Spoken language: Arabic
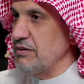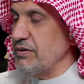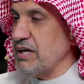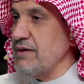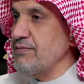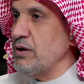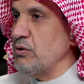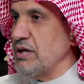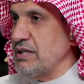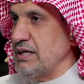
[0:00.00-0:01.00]
فكيف
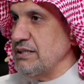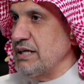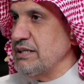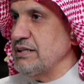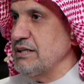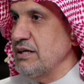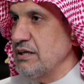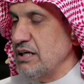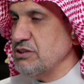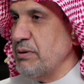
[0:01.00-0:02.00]
لو اذا يعني
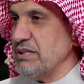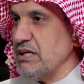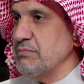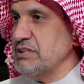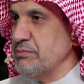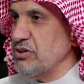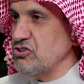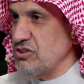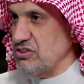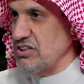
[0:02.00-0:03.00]
اصبحت قمه
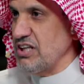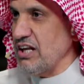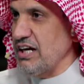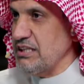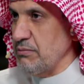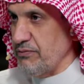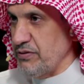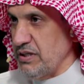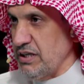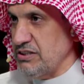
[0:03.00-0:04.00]
بريكس السنه القادمه
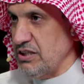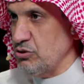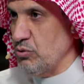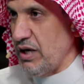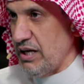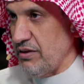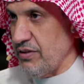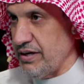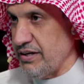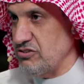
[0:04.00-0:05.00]
في احدى الدول
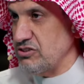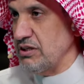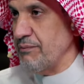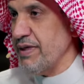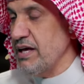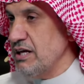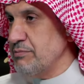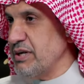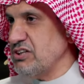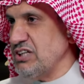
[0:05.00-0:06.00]
الاعضاء الرئيسيه
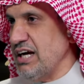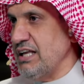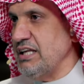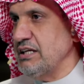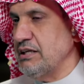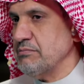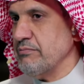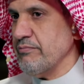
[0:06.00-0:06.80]
بريكس حاليا